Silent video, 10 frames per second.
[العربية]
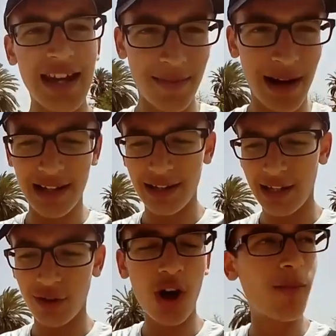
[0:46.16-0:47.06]
راكب على
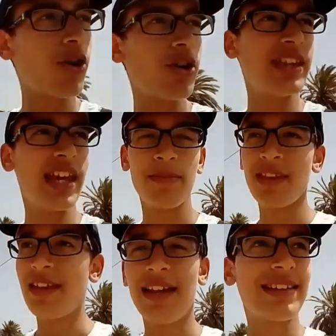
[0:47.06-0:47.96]
الجيدون من قدام
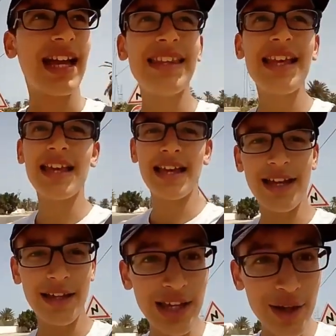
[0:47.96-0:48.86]
تعدي
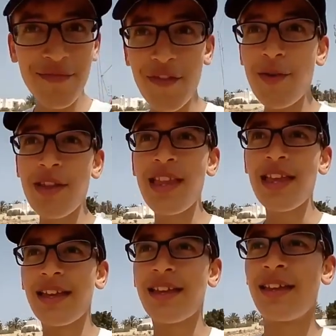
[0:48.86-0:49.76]
آه، في وسط
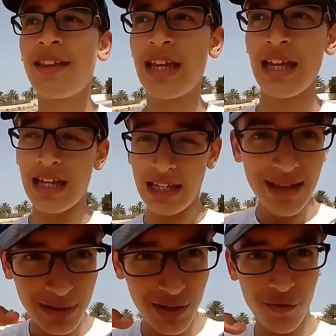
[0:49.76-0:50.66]

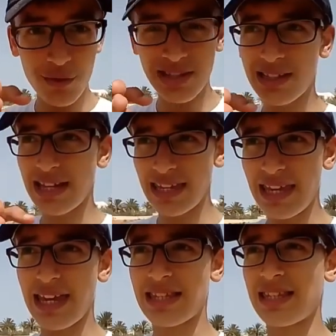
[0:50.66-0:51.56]
يمشي في وسط
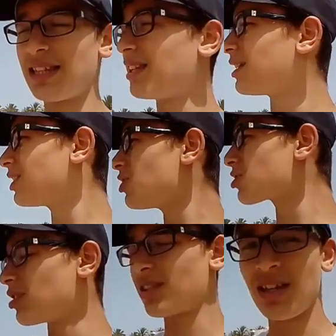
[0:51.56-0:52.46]
الكياس
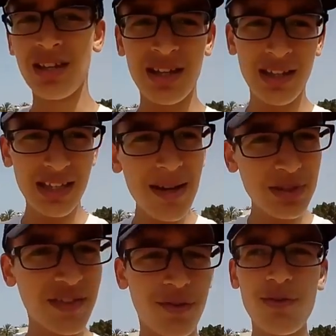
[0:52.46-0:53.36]
يسكت
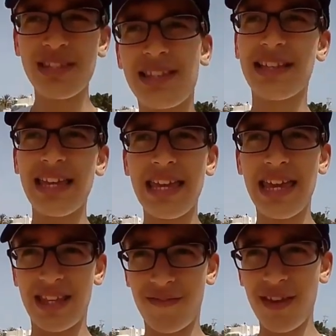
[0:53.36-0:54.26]
يمشي في وسط
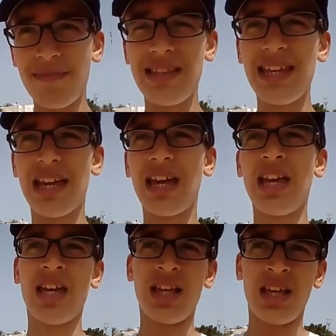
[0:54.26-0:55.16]
الكياس فهمتني
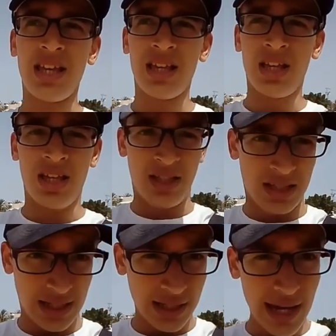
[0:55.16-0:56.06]

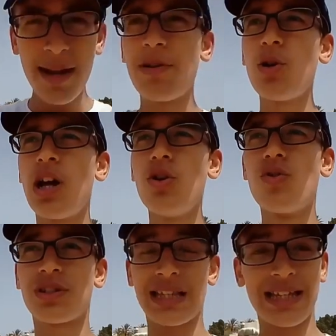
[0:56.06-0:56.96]
الكربة الأولى
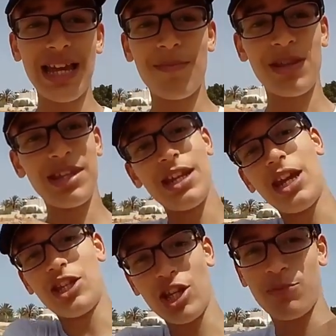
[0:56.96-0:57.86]
نوقص الكربة
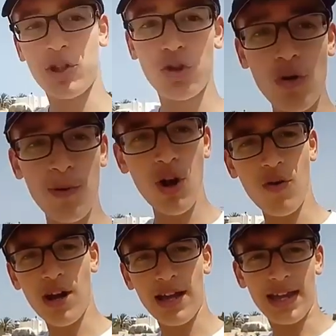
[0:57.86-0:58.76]
الثانية هي جات باش تدوب
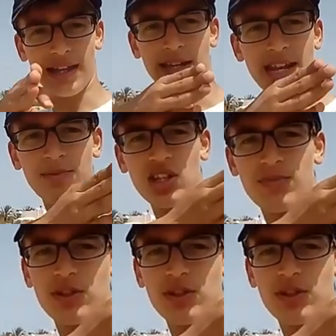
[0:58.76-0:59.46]
هو الكربة